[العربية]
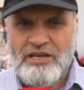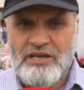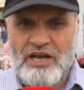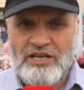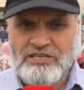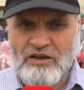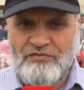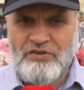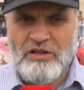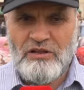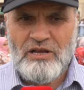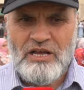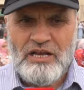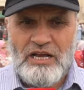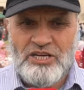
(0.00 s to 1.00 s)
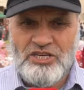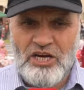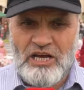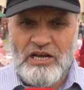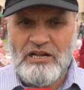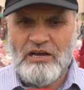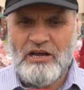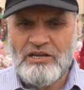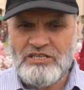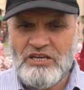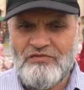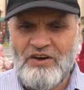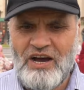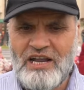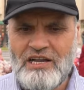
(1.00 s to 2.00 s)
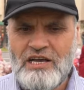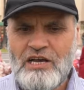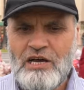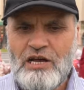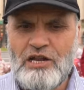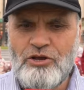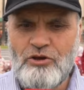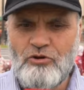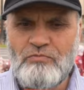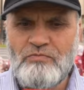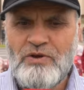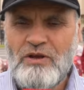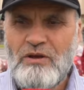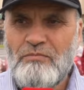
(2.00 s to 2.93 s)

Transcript: يحتفل كشكل احتفال اليوم